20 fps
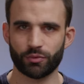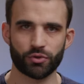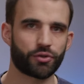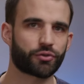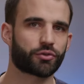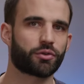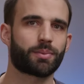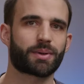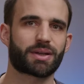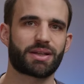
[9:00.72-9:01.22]
mon
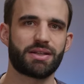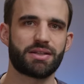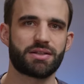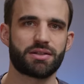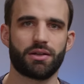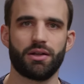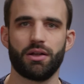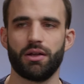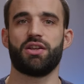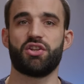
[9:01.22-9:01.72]

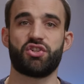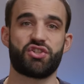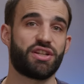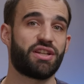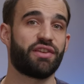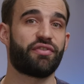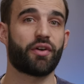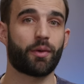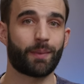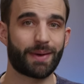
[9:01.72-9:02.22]
entreprise, j'ai
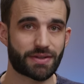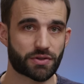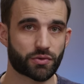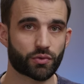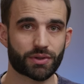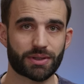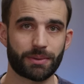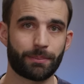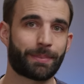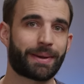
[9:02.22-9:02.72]
des
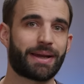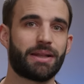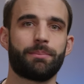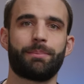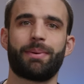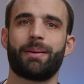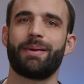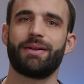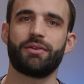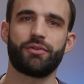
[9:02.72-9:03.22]
formations qui me prennent
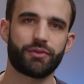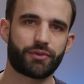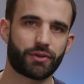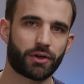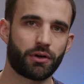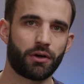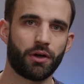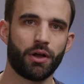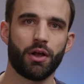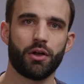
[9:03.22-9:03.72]
pas mal de
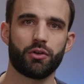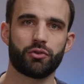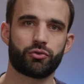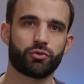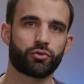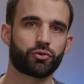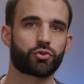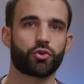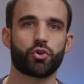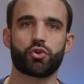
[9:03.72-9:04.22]
temps,
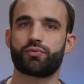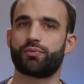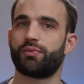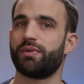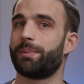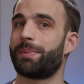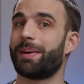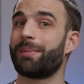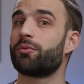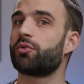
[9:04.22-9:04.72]
donc je
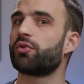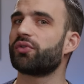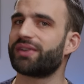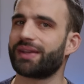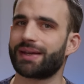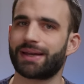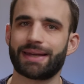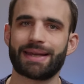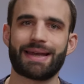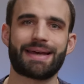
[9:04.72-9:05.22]
pouvais pas me
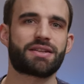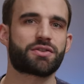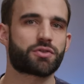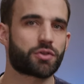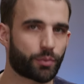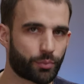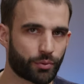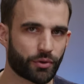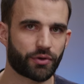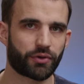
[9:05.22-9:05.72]
consacrer à
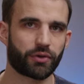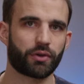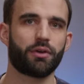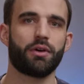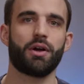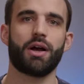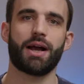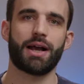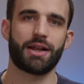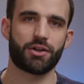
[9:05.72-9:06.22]

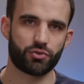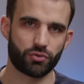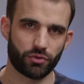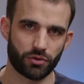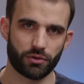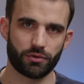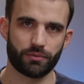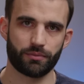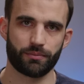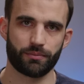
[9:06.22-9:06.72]
100% à Jules.